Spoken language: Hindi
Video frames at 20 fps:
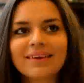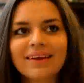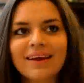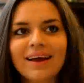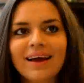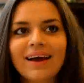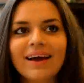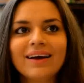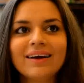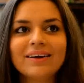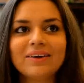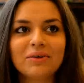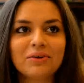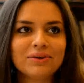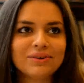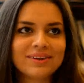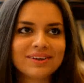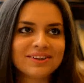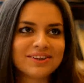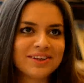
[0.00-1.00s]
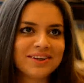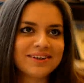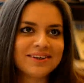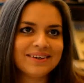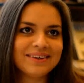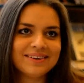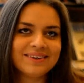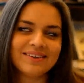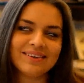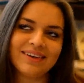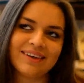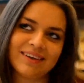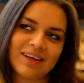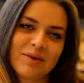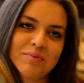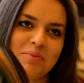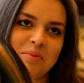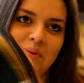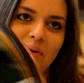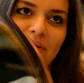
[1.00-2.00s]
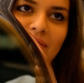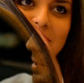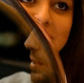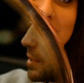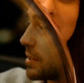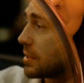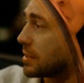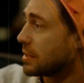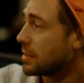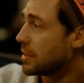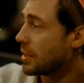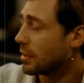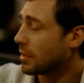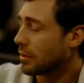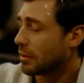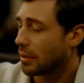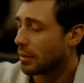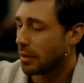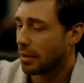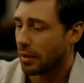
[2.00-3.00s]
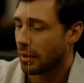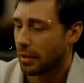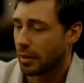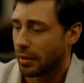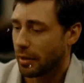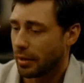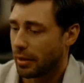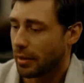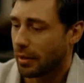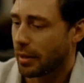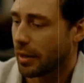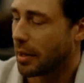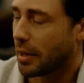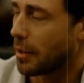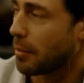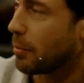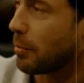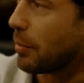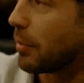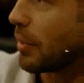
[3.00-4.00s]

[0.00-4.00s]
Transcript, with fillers: माल और इंतई सरसब्जो शादाब शहर की सड़क पर चहलकदमी